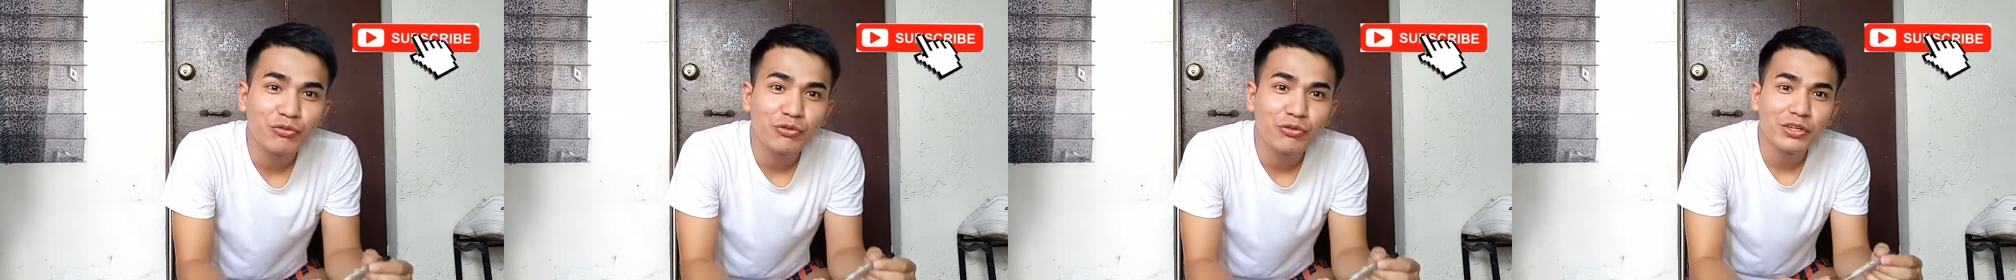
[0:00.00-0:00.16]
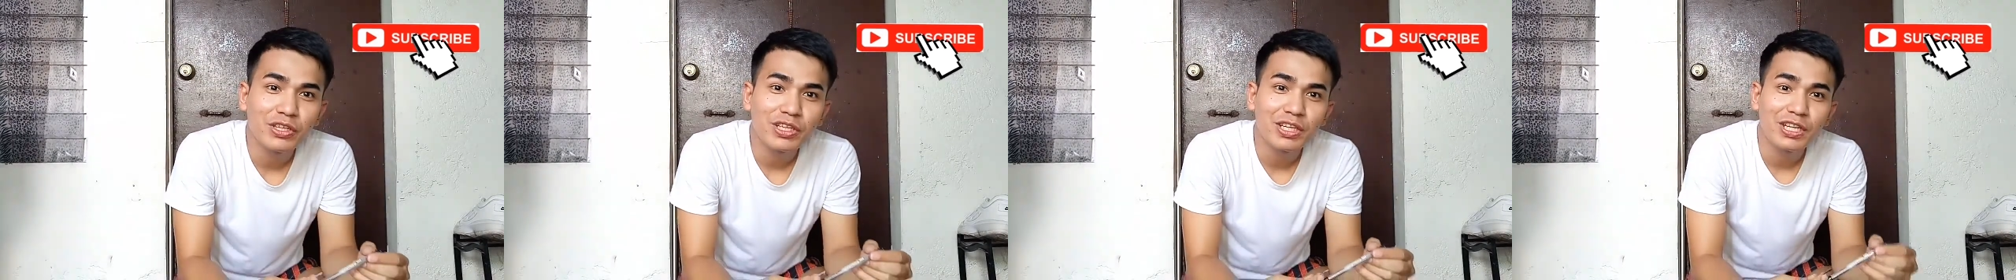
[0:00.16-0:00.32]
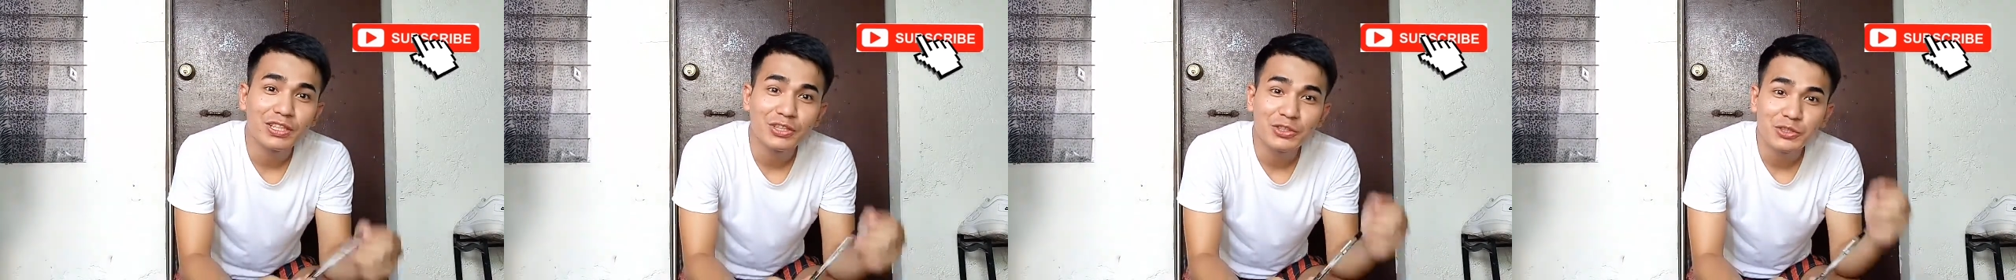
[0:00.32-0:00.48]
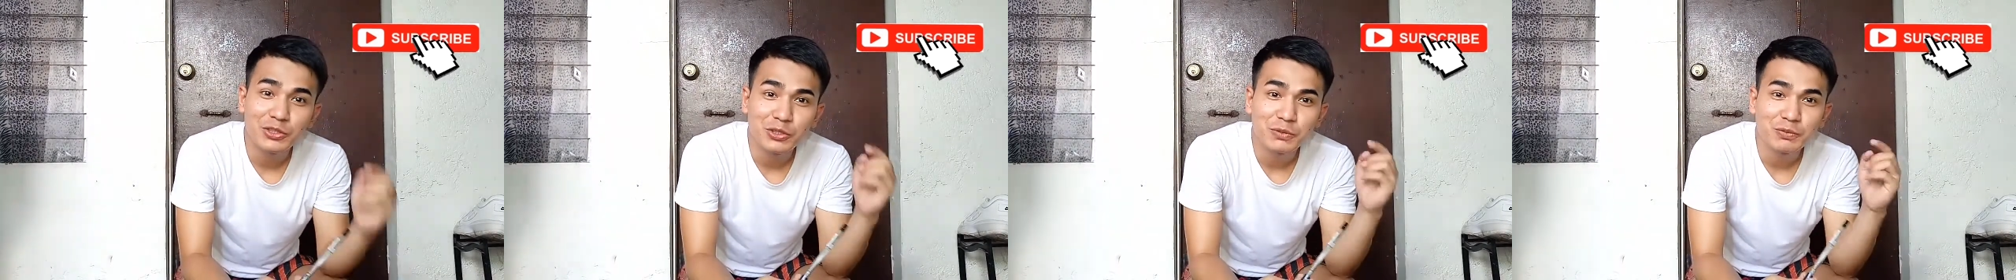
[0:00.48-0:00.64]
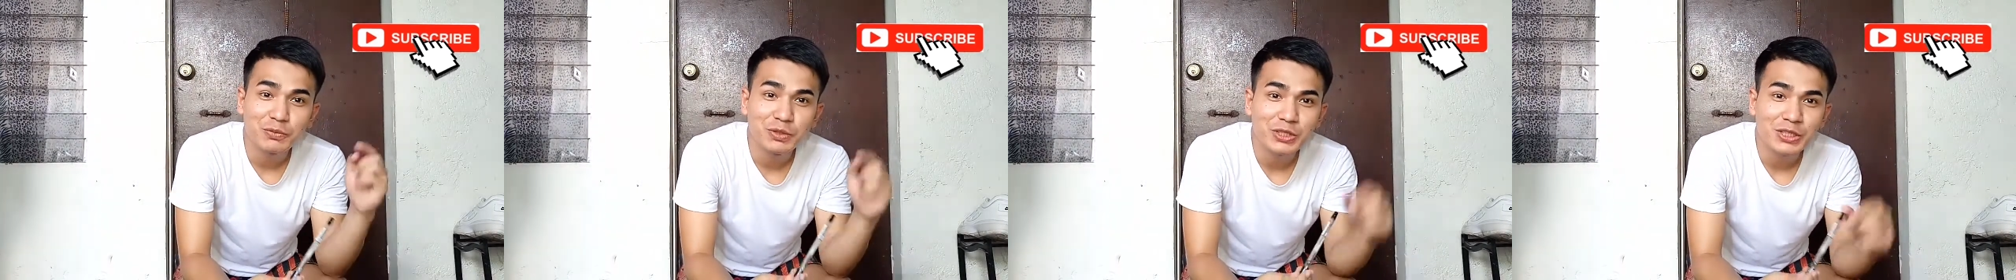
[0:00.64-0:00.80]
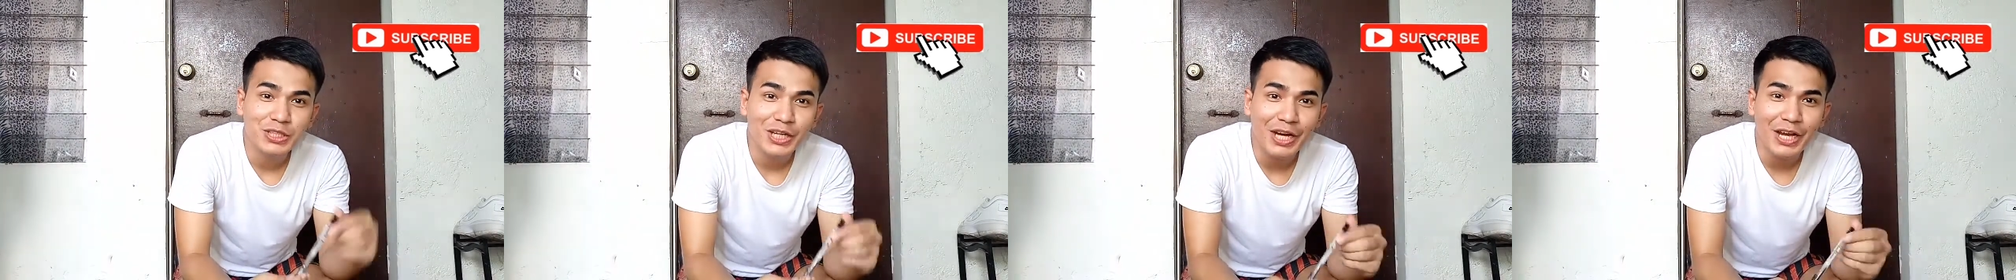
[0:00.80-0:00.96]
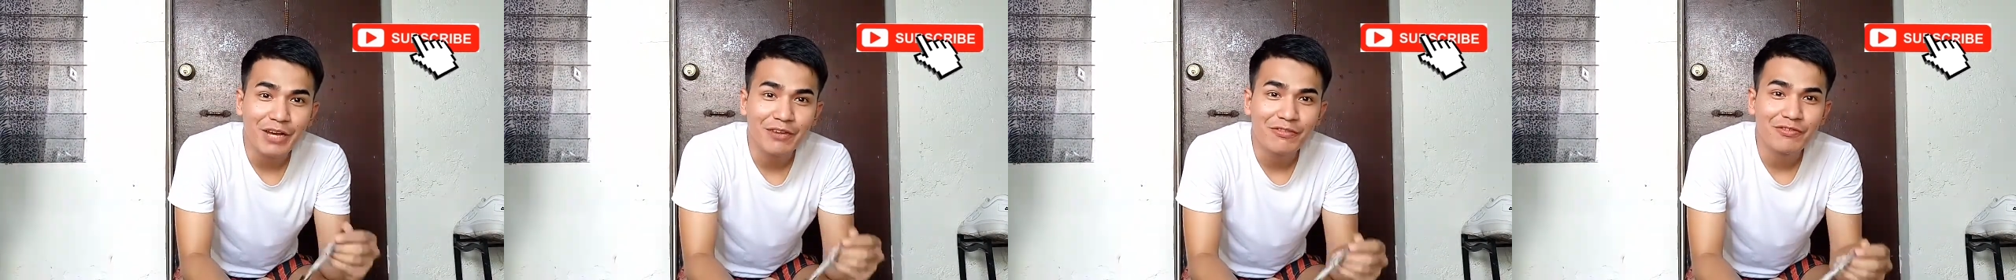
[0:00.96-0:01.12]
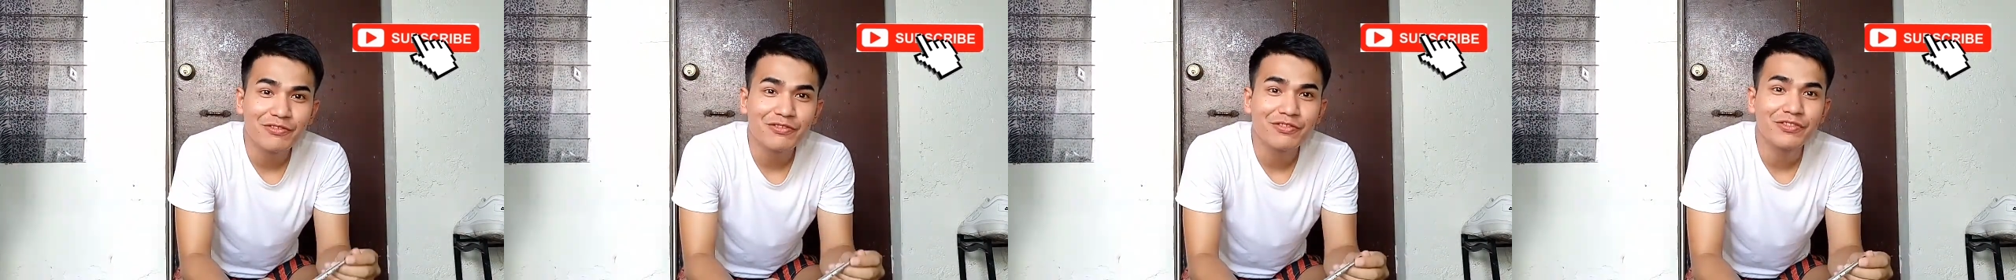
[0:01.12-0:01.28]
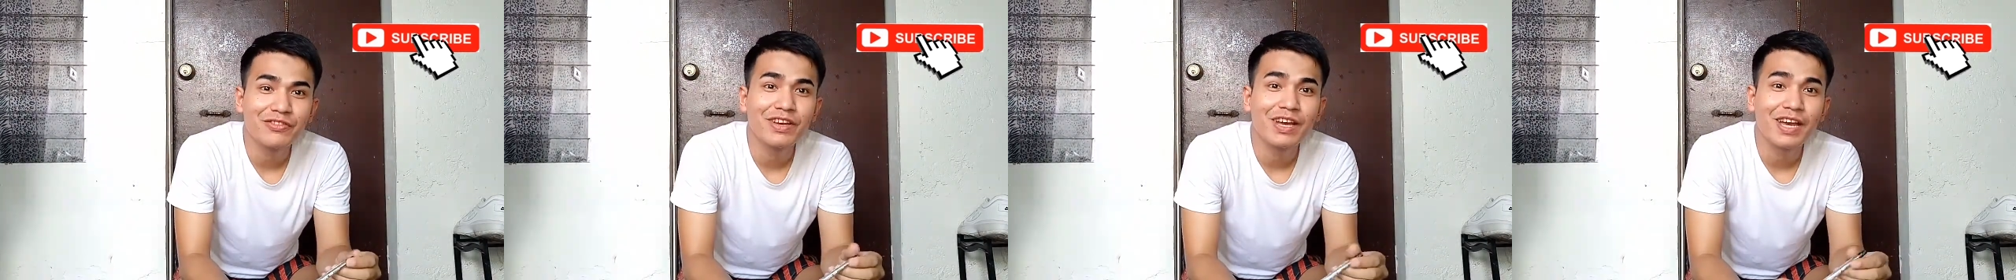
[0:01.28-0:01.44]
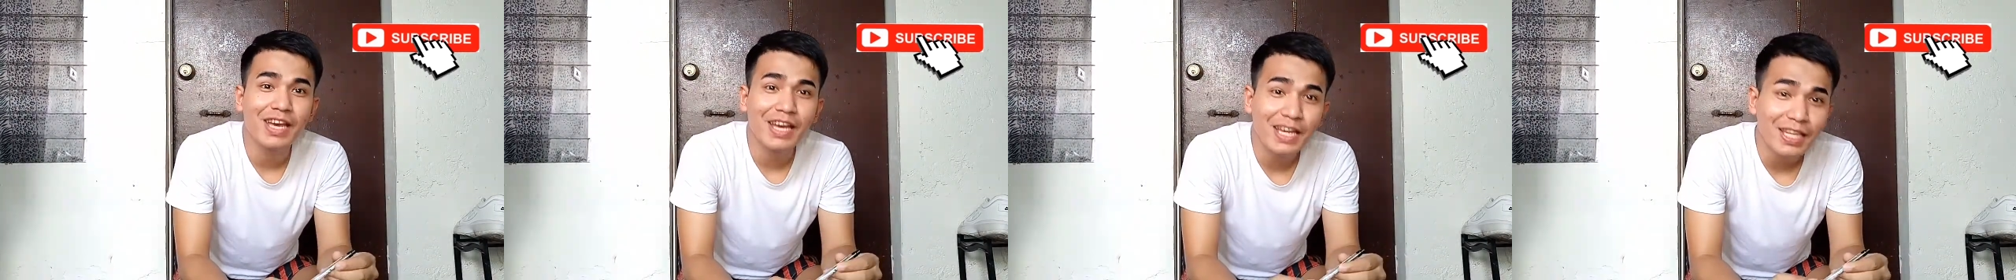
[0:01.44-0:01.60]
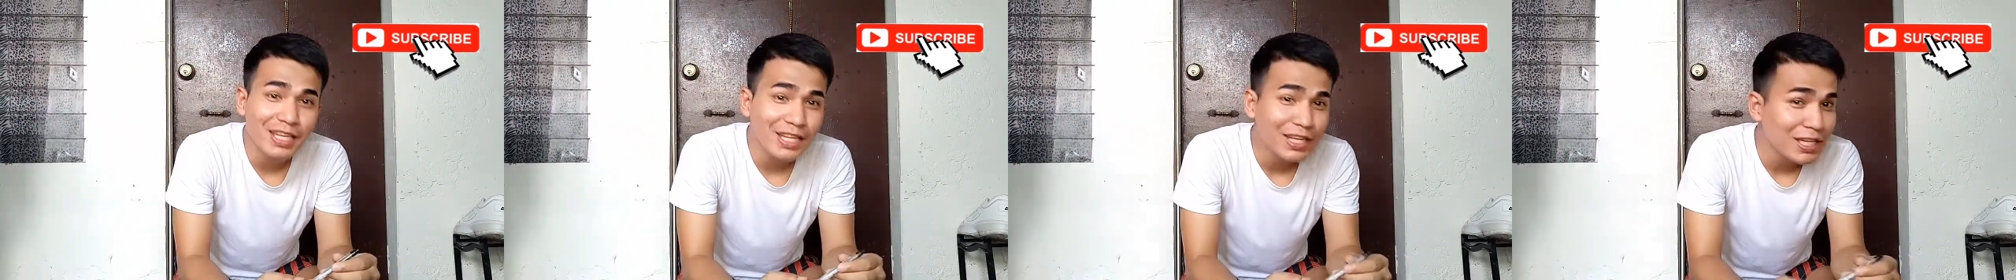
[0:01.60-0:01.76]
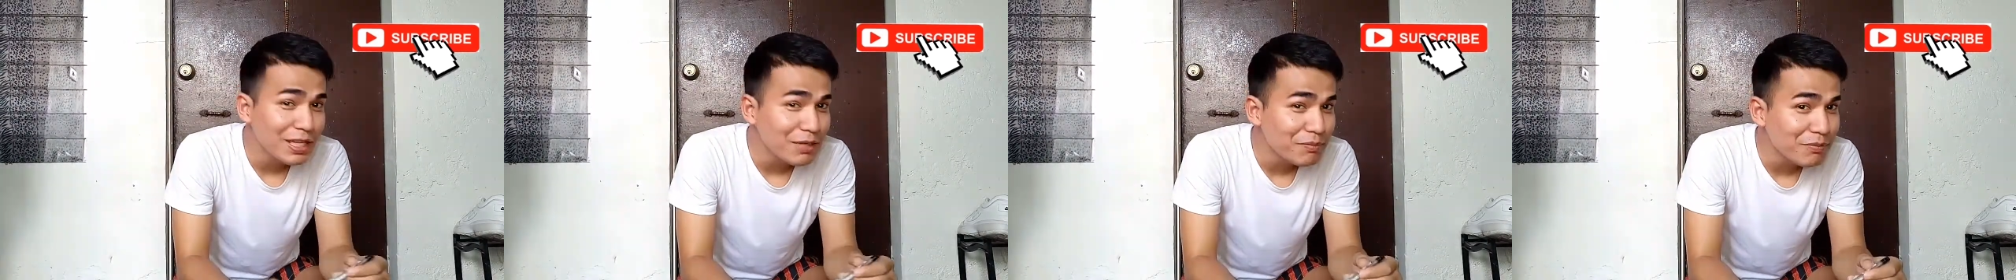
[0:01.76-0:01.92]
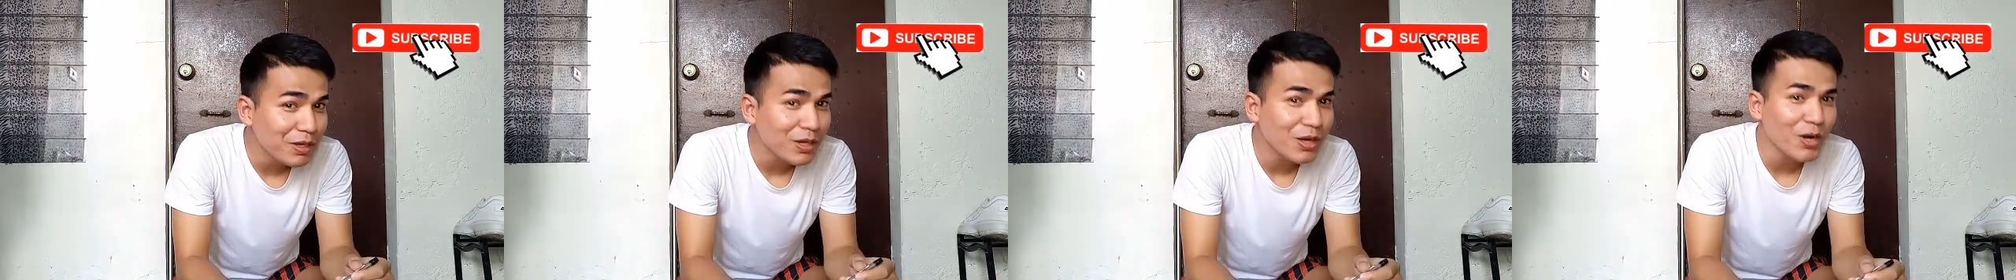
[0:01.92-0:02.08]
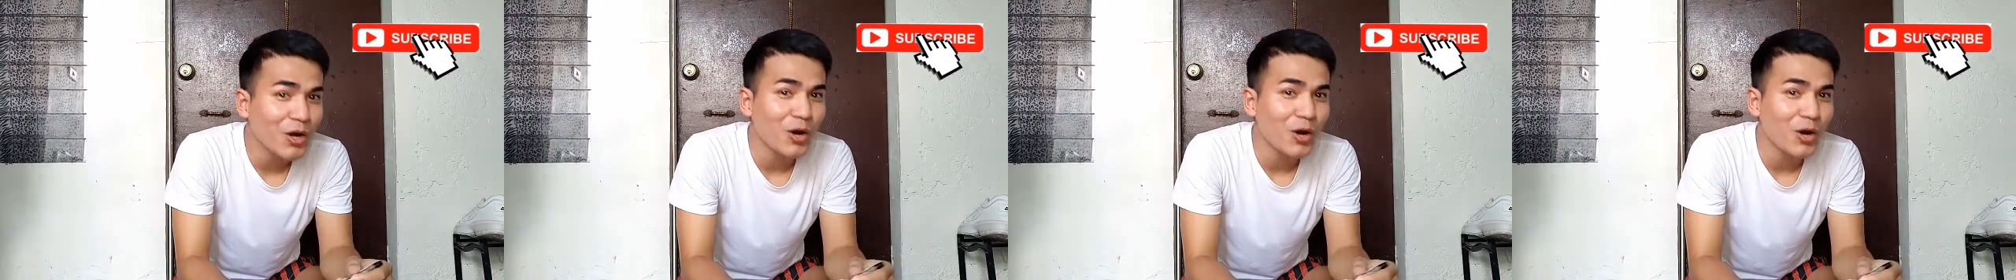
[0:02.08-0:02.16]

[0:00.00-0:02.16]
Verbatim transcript: forget to subscribe and leave a